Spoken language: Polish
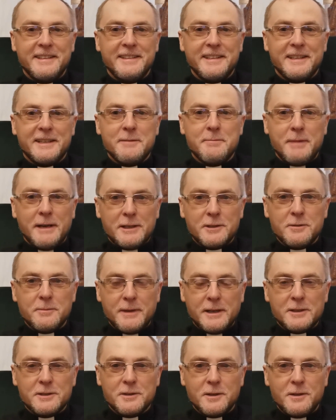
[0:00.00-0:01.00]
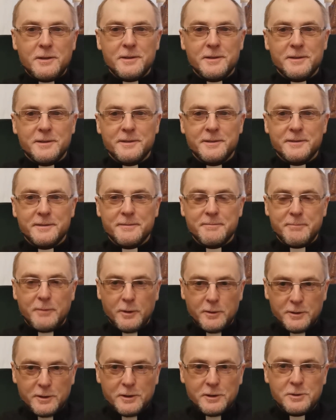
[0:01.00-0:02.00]
Taki bardzo, bardzo
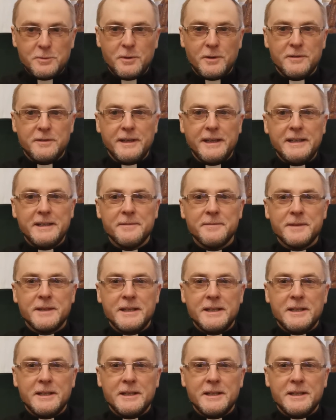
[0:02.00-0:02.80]
mądry człowiek